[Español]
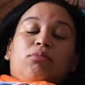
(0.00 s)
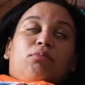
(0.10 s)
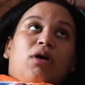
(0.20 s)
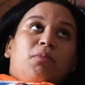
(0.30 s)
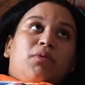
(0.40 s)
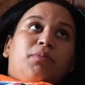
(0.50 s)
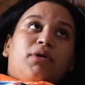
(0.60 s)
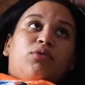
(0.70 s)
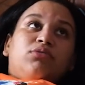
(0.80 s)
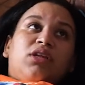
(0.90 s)
Mami,
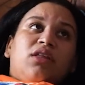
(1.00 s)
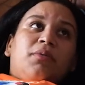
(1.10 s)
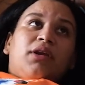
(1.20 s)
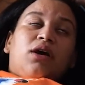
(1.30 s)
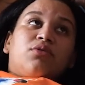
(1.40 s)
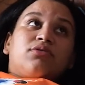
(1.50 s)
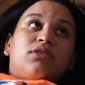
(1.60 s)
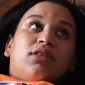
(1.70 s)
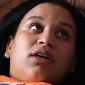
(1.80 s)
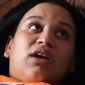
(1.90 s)
pero usted debería
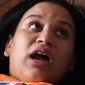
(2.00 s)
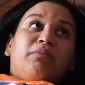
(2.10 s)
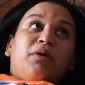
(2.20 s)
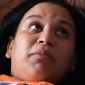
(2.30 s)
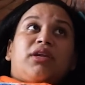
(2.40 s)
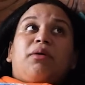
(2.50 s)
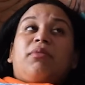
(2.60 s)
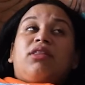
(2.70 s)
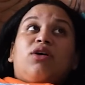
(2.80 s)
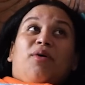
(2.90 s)
considerarme. Mire, el
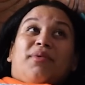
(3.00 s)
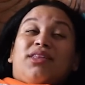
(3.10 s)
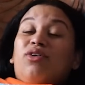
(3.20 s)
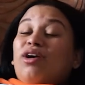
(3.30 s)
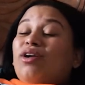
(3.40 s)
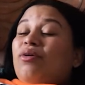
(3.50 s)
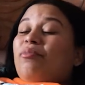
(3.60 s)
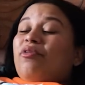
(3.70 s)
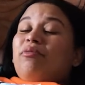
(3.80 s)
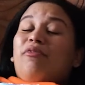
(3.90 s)
médico me dijo que no
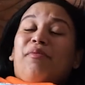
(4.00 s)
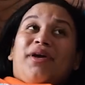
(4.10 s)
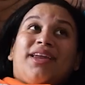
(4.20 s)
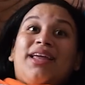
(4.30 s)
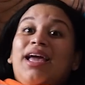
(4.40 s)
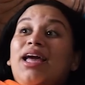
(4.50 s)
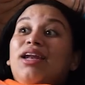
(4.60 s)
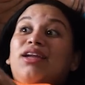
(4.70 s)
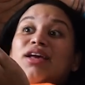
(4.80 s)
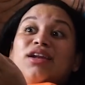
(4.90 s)
puedo mover
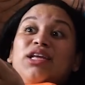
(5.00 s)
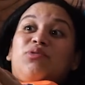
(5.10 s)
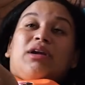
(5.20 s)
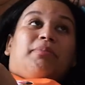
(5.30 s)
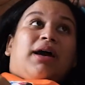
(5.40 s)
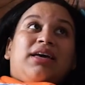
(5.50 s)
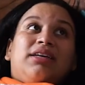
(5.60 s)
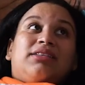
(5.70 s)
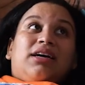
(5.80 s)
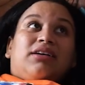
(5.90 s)
ni una
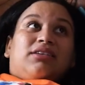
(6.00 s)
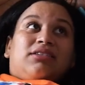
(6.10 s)
pajita.